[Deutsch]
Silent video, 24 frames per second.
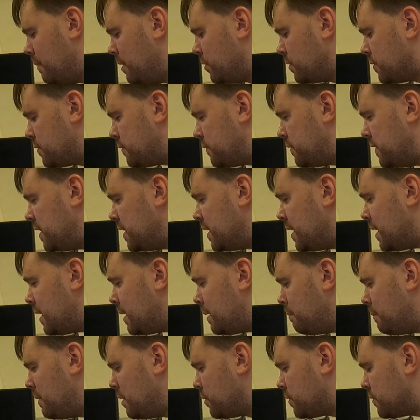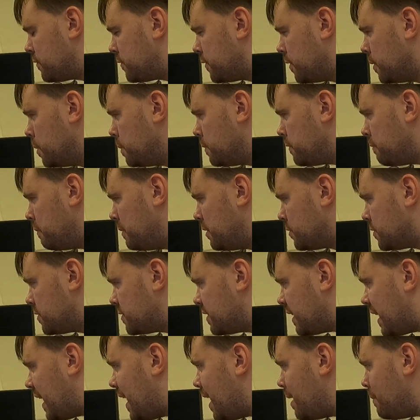Minus 4, minus 5,
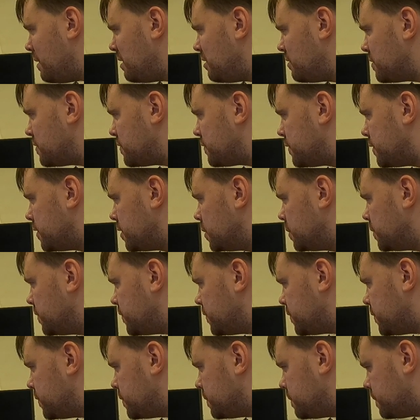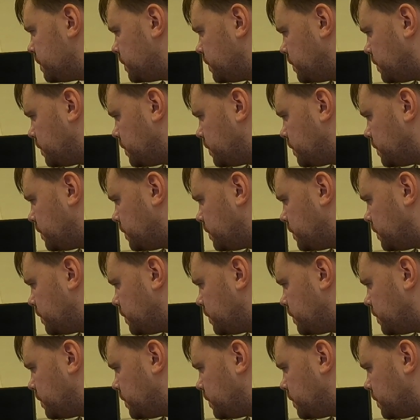minus 3, minus 5.